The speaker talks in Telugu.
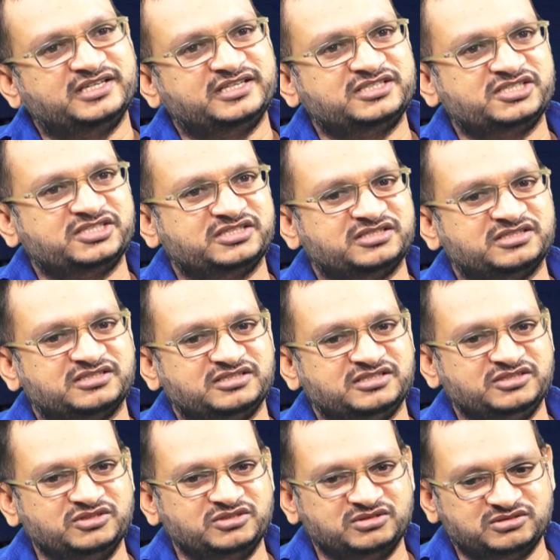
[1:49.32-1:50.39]
అంటే
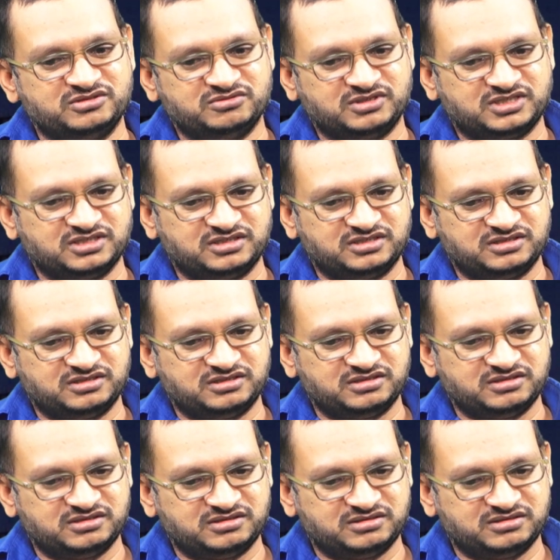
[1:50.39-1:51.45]
ఇందులో ఒక
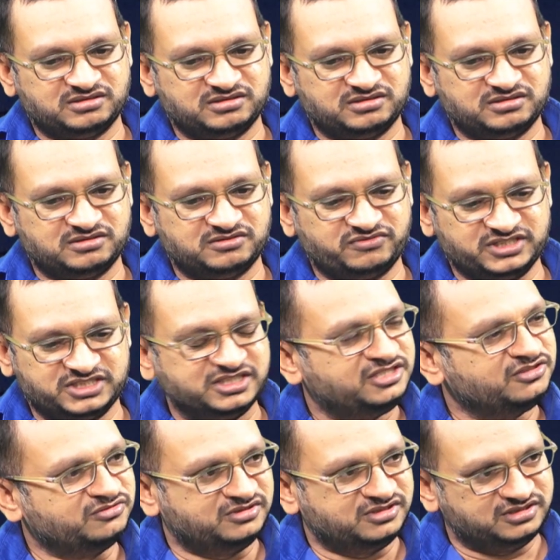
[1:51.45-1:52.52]

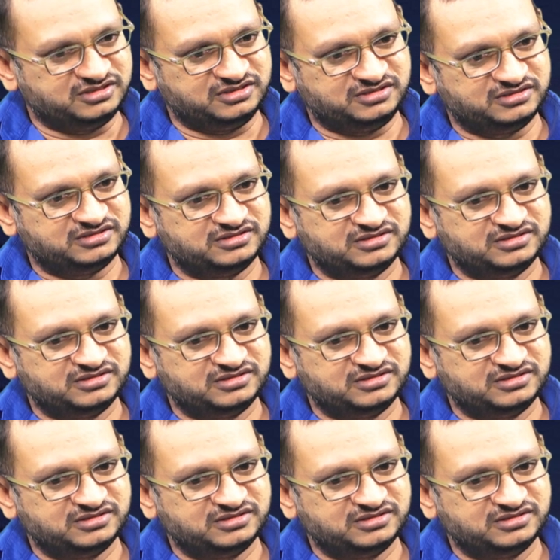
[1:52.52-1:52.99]
ఫెసిలిటీ ఉందండి